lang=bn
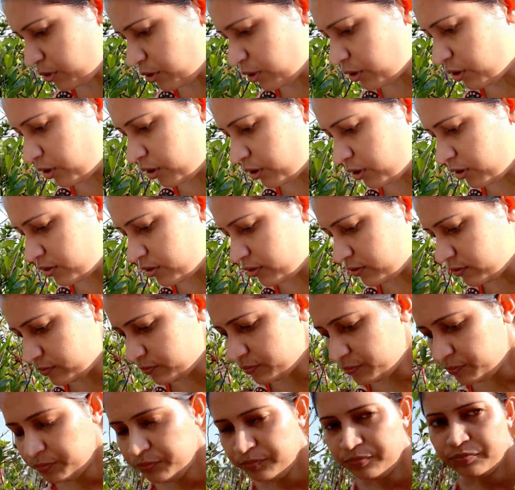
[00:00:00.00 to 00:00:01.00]
উঠো
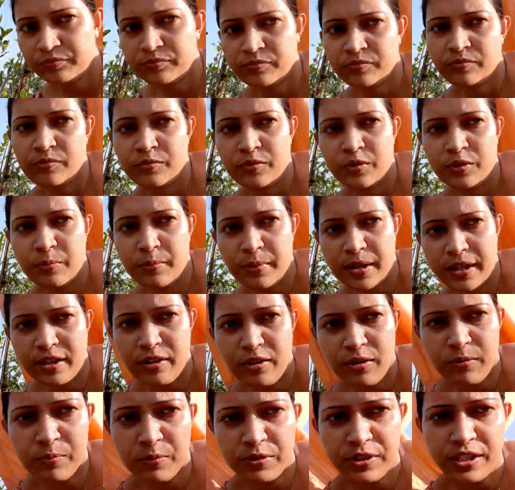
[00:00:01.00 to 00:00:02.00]

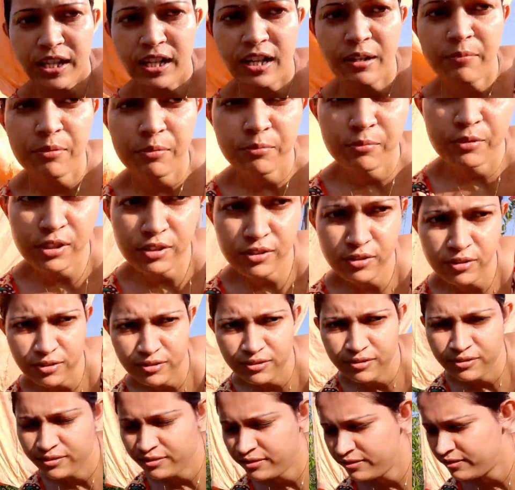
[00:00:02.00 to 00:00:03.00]
মেয়েকে অল্প চালাবো বুঝেছো
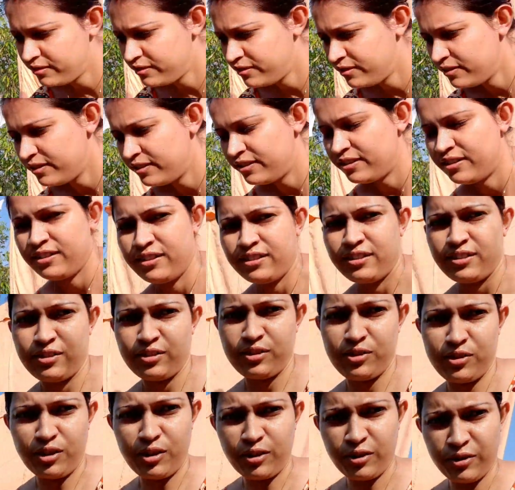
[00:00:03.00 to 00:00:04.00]

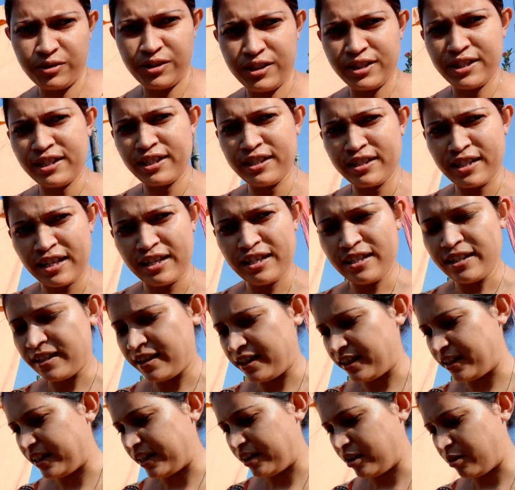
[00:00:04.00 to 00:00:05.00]
চলো নিচে যাই
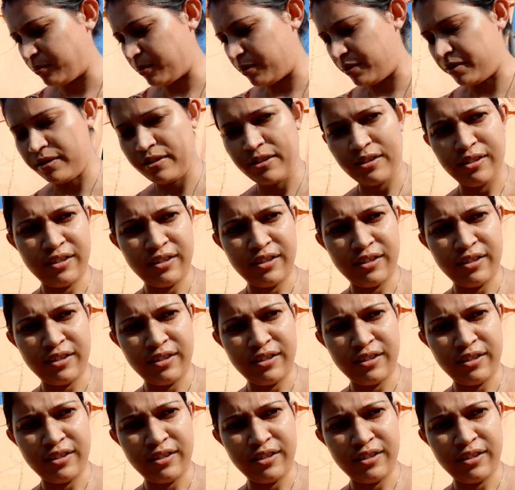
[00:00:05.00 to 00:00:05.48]
গিয়ে দেখাবে